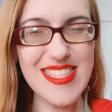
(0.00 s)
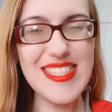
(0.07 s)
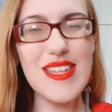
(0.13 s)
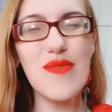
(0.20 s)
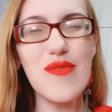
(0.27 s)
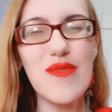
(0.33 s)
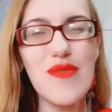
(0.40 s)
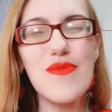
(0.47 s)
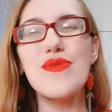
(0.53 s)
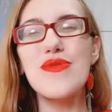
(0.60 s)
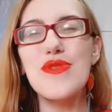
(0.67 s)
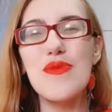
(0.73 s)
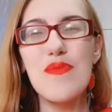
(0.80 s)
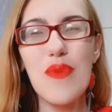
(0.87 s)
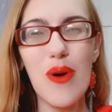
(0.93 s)
Então, tudo
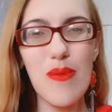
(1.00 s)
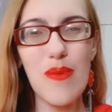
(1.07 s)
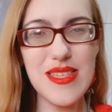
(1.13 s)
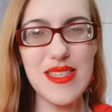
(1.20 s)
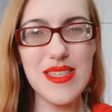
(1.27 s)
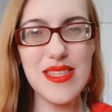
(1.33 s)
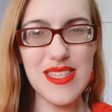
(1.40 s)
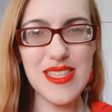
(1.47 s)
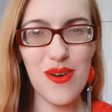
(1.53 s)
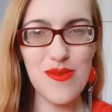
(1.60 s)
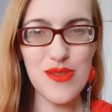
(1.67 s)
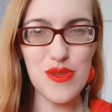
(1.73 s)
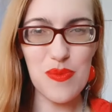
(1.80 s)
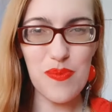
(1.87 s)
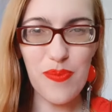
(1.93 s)
de bom, muita
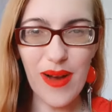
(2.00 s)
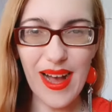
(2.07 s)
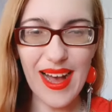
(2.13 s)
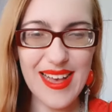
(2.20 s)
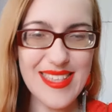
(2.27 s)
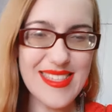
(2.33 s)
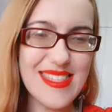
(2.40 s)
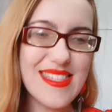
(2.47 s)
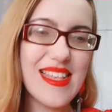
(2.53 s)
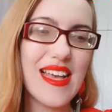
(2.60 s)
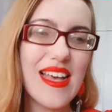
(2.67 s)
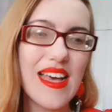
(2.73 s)
saúde, paz.